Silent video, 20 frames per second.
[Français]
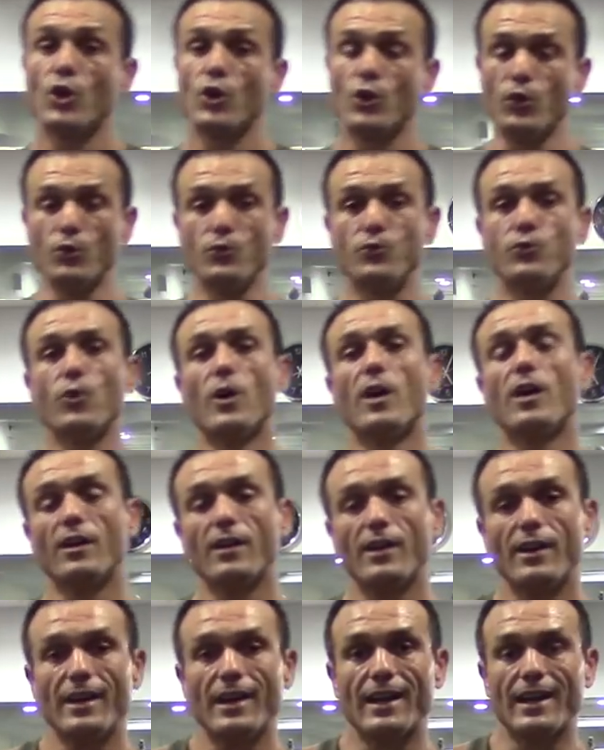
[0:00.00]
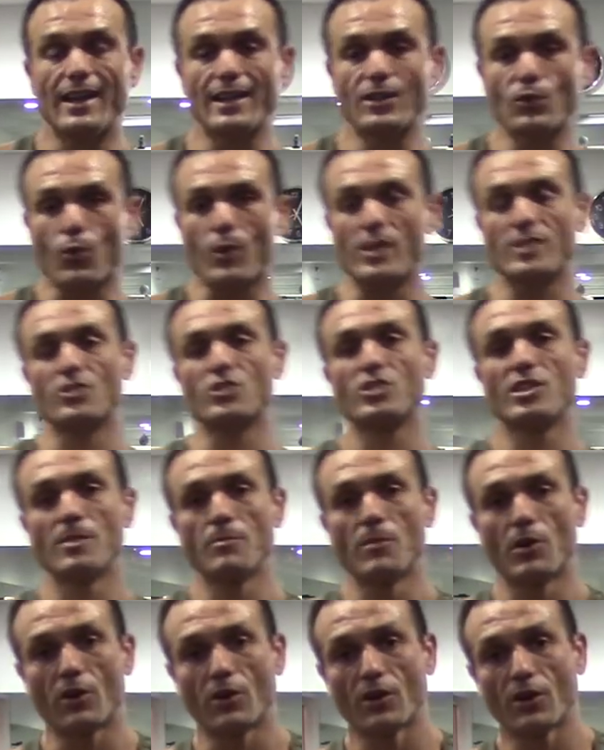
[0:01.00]
Une fois les trois
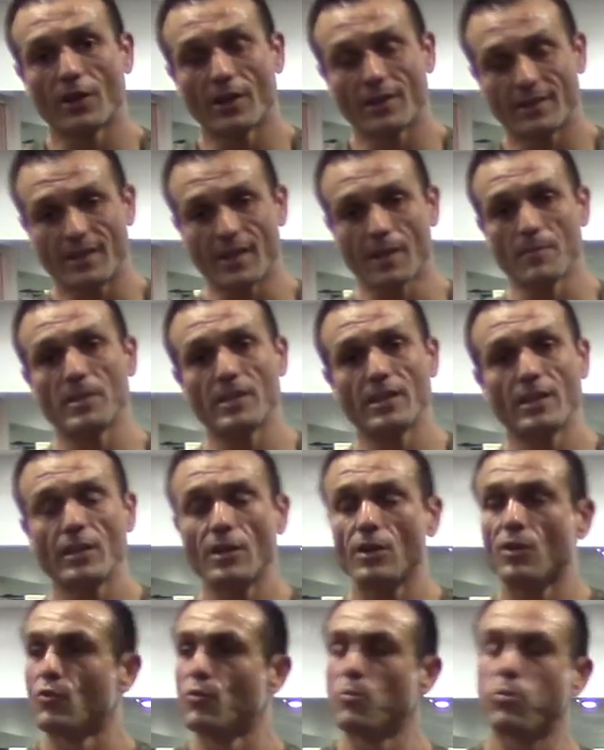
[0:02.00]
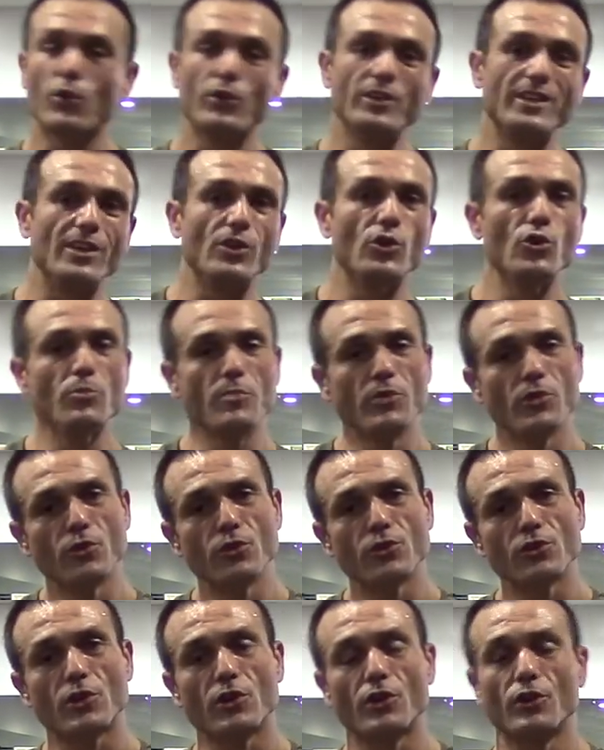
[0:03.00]
enchaînements terminés, vous prenez 1
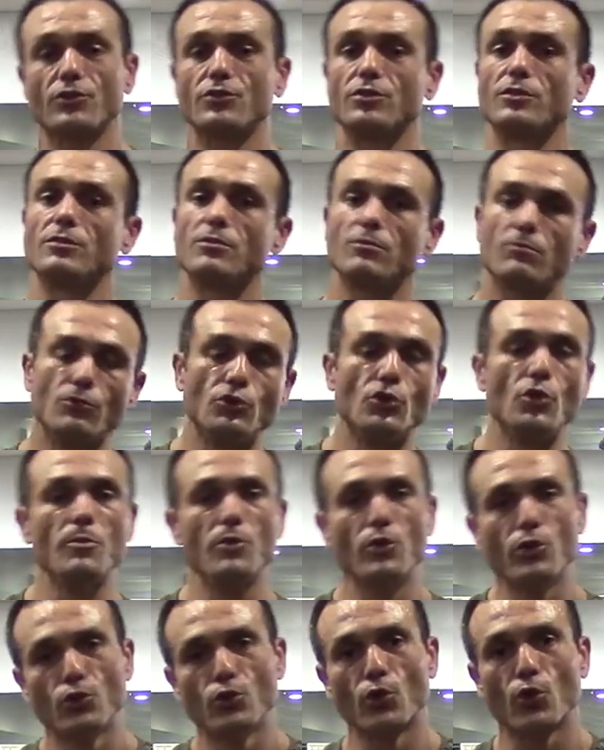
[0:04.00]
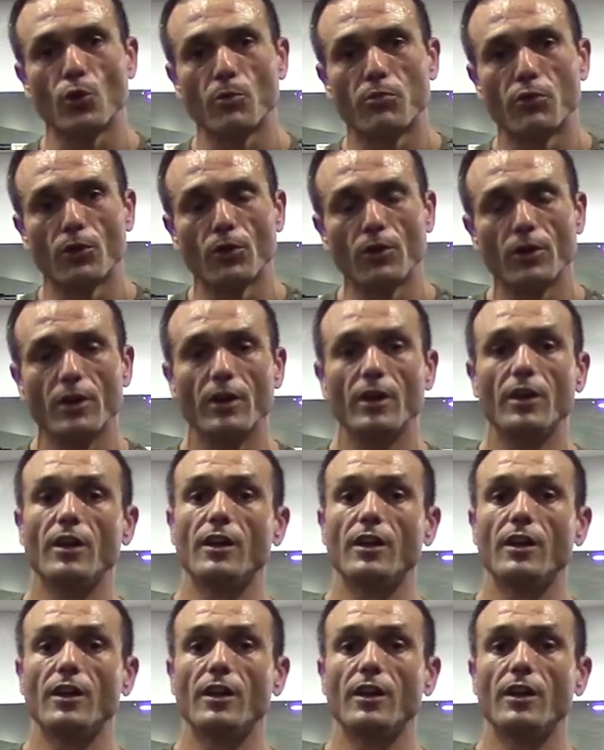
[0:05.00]
minute 30, 2 minutes de repos